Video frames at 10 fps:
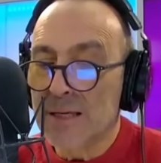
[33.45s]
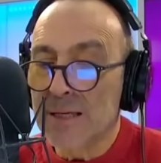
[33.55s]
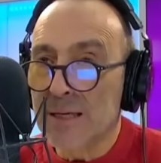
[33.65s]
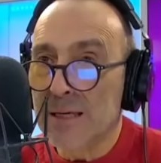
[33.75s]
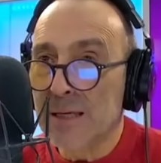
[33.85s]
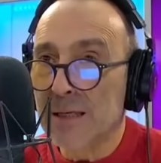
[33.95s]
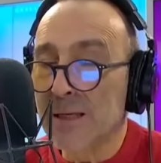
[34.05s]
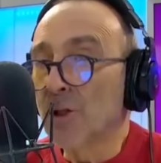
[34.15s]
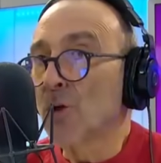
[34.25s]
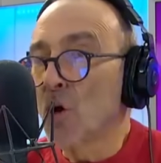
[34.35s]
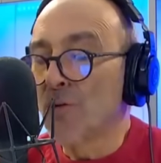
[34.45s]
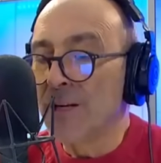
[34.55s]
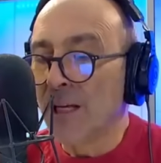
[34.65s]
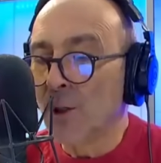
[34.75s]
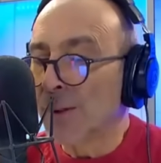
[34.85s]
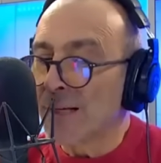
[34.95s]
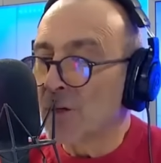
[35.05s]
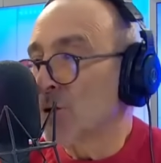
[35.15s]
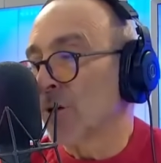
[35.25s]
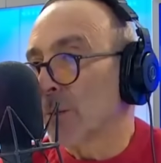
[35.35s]
Y, esto está obligando
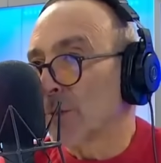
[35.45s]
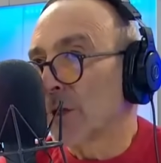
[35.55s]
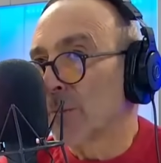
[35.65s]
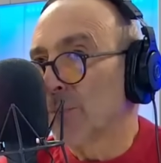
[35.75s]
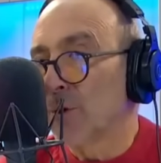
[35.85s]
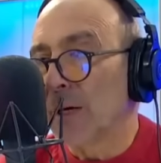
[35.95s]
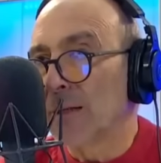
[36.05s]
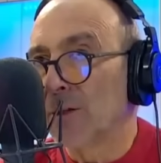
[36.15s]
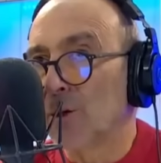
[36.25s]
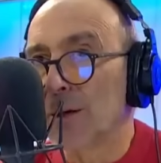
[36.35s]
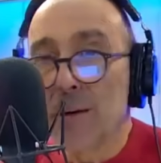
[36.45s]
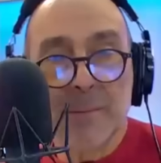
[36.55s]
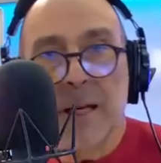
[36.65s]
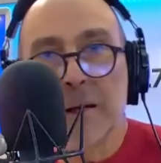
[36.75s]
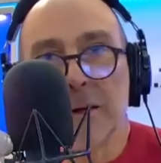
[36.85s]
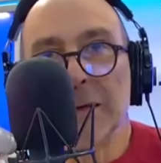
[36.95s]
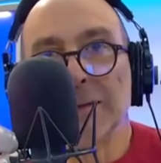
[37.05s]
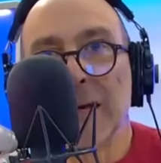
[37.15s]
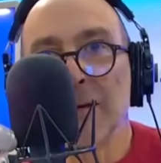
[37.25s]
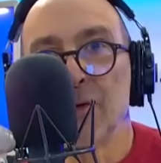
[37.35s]
reacciones, por ejemplo, ante lo que... Mira,
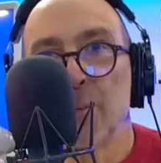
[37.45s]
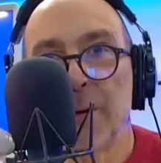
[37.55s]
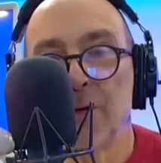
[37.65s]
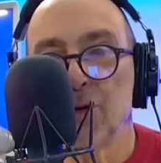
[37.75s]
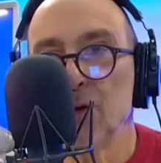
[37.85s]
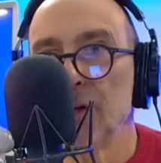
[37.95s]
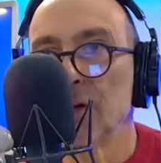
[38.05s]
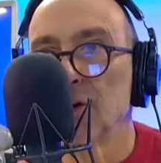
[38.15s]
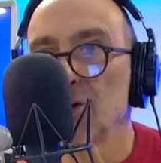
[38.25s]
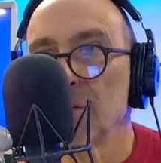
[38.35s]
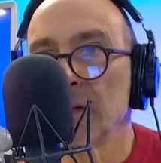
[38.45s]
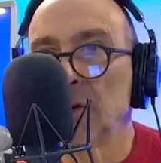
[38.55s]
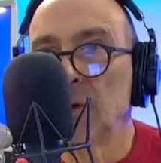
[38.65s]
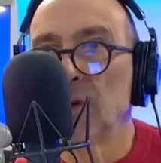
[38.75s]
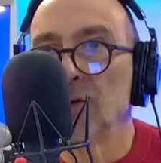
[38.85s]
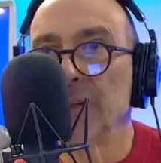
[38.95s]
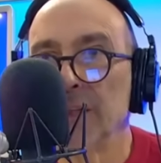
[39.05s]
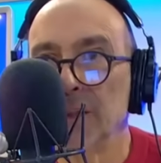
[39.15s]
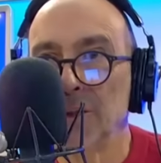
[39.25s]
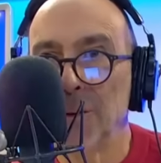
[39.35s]
está en suspenso el conocimiento del
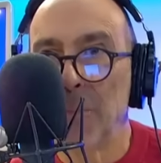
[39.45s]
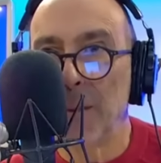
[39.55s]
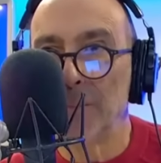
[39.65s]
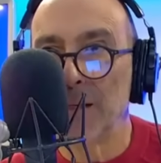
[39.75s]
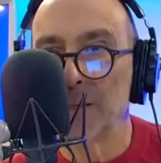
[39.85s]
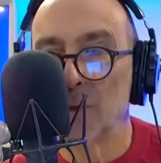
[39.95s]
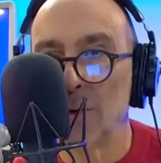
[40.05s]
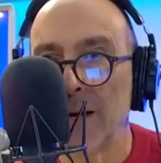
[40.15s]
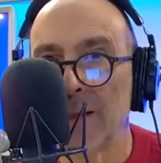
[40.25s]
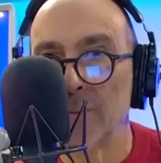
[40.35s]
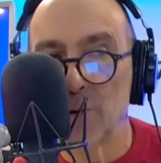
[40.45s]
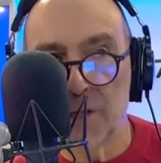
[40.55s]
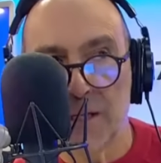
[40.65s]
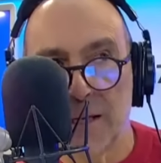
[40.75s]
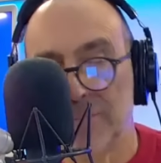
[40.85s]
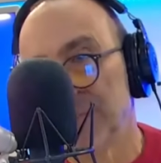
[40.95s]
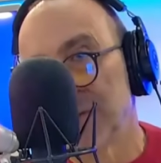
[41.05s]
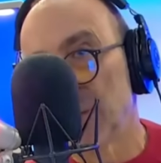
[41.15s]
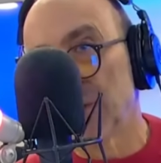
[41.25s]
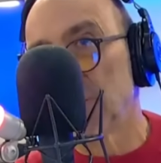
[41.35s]
contenido del celular de Hermosilla.
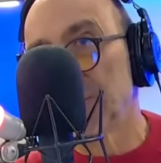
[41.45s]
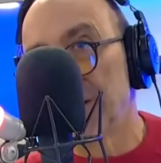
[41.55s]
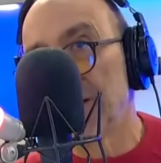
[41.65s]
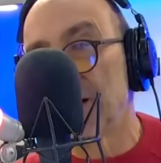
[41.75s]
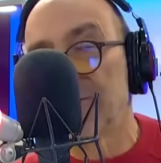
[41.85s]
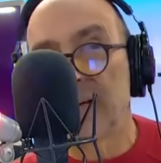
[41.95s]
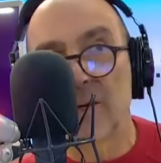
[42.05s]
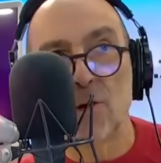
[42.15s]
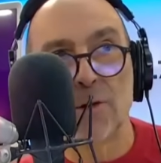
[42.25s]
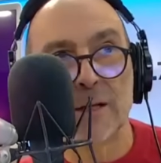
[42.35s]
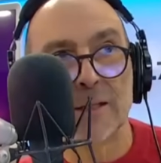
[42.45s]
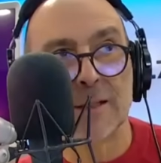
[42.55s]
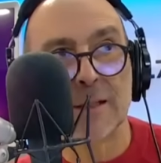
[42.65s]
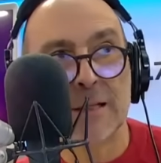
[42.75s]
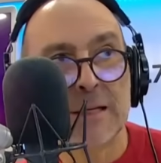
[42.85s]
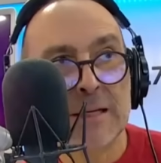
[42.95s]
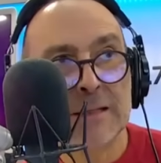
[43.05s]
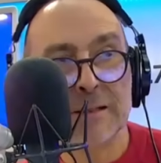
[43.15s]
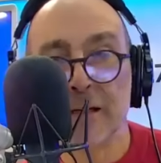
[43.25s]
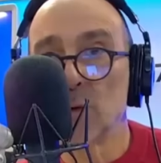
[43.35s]
Recuerden ustedes que la Fiscalía de Oriente
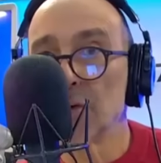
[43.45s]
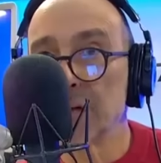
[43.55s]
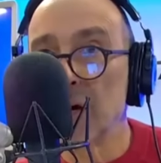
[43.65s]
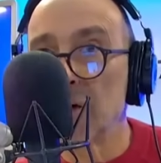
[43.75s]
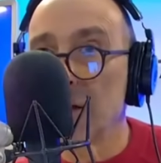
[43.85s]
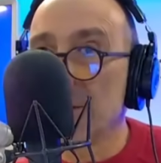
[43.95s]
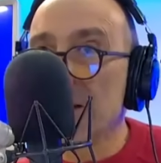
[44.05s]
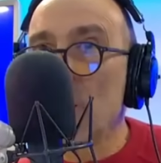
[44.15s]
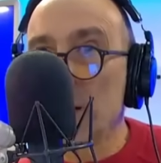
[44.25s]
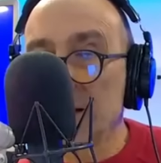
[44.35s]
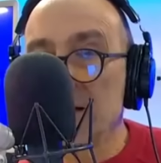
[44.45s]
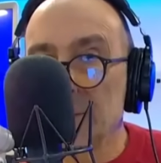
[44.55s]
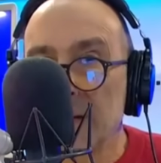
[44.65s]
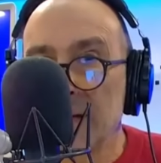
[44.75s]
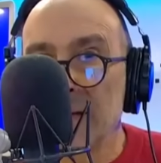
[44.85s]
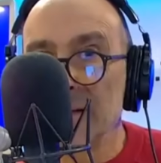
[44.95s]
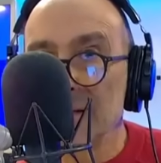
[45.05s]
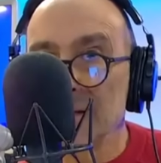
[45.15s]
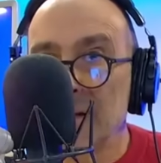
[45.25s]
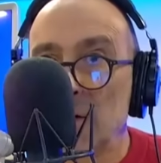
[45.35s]
tiene anunciado que a mediados de esta semana
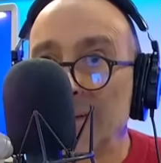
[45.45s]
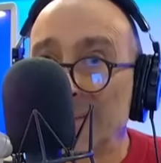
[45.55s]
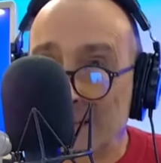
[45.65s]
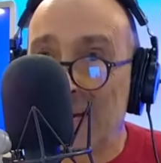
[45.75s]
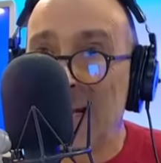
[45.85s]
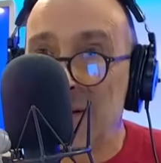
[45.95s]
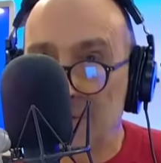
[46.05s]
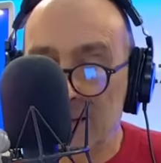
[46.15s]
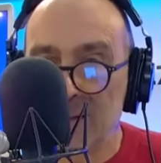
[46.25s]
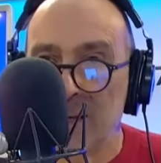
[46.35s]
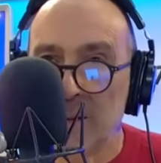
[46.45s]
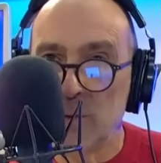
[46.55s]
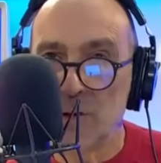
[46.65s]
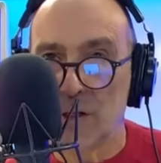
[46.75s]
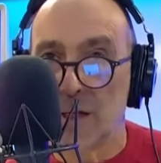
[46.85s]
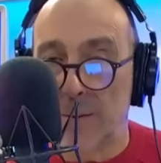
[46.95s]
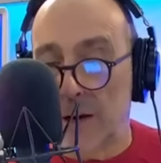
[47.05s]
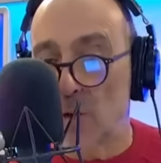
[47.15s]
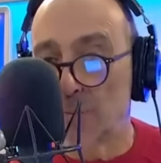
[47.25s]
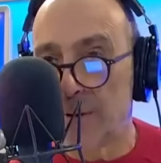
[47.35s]
se lo entrega a la defensa de Hermosilla,
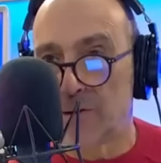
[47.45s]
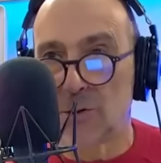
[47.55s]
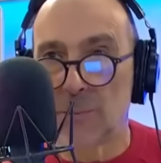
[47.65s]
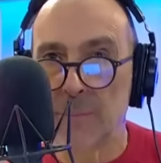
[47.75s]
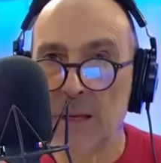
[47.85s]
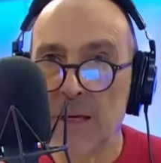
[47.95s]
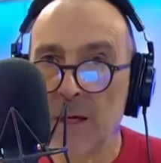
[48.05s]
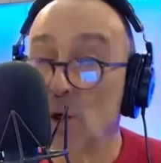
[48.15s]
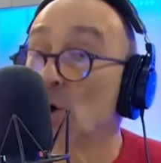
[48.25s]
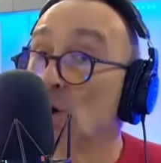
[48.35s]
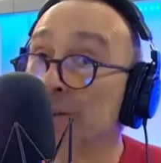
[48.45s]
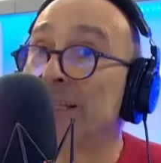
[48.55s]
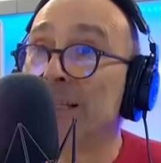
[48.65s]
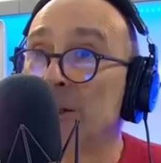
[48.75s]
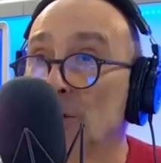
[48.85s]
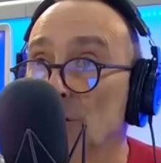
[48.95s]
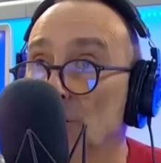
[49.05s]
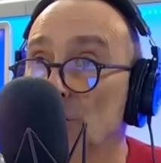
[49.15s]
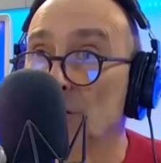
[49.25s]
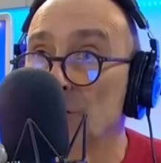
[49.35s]
a Juan Pablo. Los
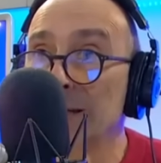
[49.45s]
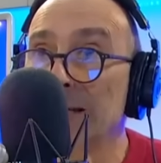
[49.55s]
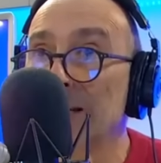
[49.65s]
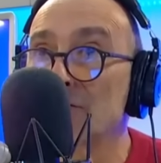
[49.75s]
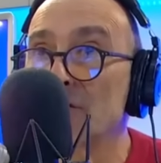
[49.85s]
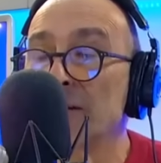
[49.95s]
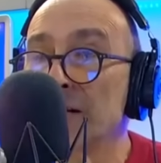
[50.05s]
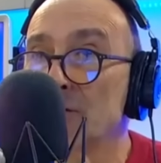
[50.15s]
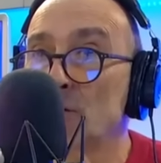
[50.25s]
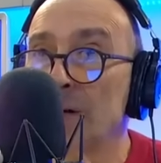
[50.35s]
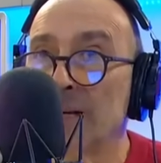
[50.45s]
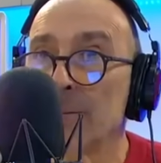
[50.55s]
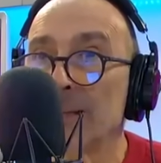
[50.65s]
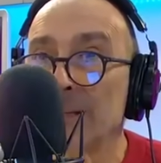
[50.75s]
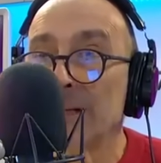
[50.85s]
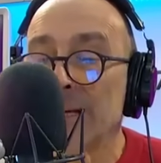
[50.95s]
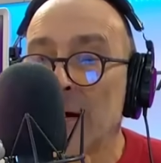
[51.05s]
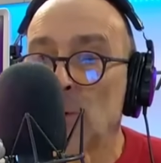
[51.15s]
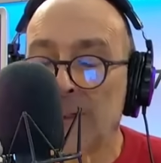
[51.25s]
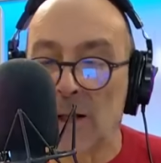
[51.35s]
contenidos, no, no es que le devuelvan el celular que mantienen
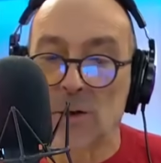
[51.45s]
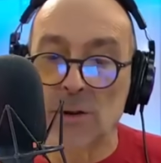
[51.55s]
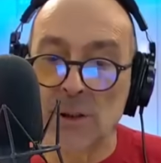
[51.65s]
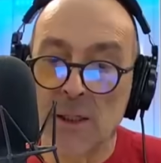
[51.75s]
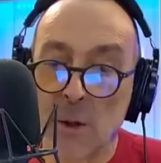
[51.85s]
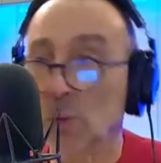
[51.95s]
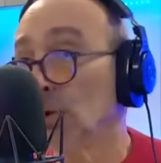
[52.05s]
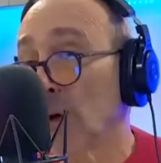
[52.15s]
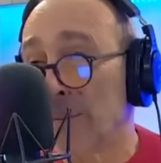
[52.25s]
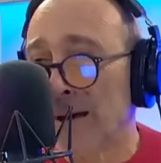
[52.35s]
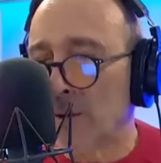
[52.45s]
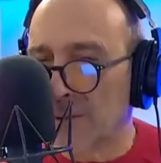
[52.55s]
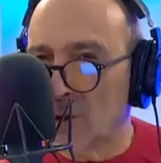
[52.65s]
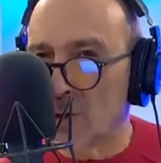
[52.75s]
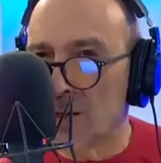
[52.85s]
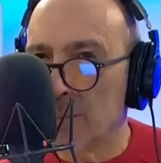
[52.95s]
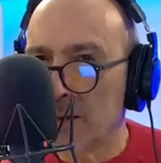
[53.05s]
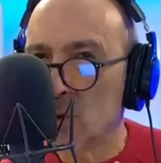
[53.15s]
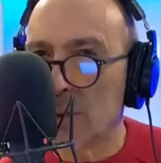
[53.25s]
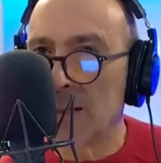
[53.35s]
incautado. Junto además, dicho sea de
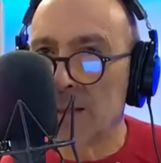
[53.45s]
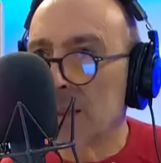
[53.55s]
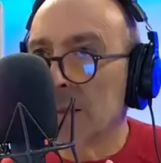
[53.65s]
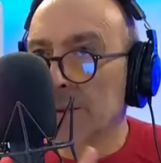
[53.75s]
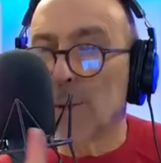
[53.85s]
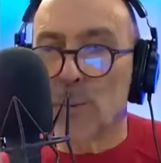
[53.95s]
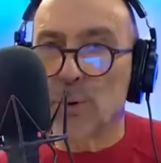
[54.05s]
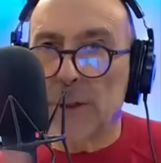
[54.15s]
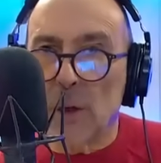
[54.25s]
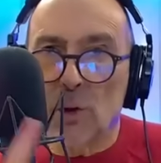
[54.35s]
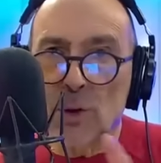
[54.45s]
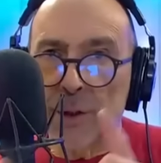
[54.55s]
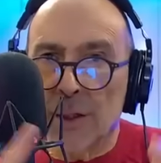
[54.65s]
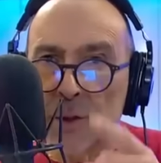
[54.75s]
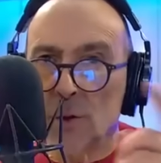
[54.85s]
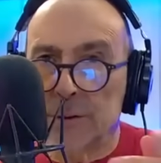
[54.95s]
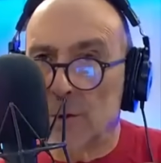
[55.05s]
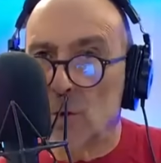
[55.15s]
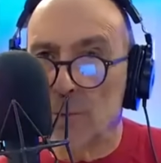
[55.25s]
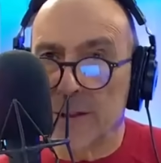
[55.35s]
paso, ¿ah? de computadores y,
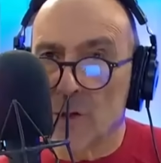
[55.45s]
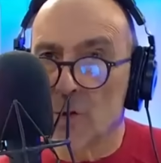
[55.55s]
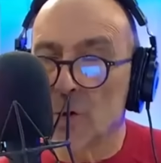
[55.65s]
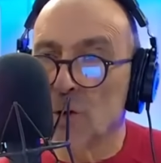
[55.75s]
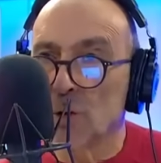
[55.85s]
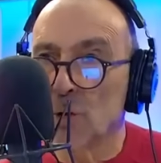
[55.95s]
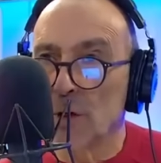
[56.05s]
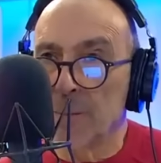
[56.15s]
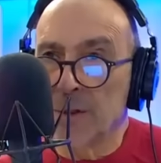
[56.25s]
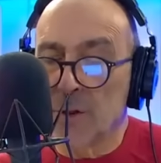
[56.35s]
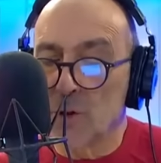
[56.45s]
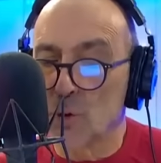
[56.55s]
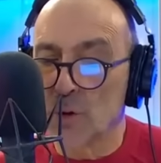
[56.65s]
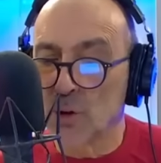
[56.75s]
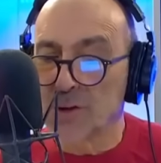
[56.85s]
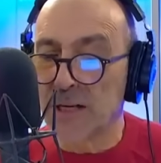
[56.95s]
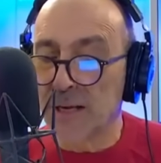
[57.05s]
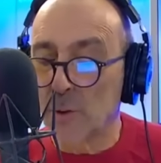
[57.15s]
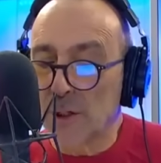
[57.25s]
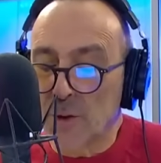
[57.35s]
y, documentación y otros elementos que en su minuto se le
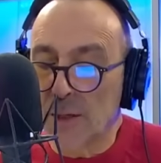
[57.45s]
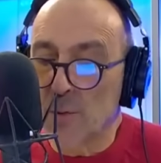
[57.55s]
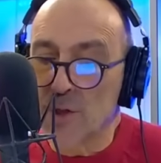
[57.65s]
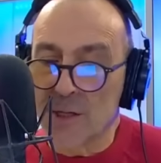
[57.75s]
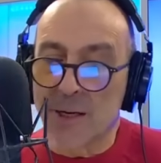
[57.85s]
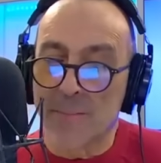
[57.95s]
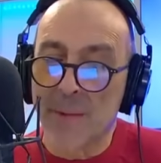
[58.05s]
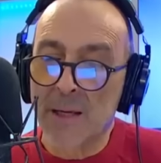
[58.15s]
incautaron a Hermosilla.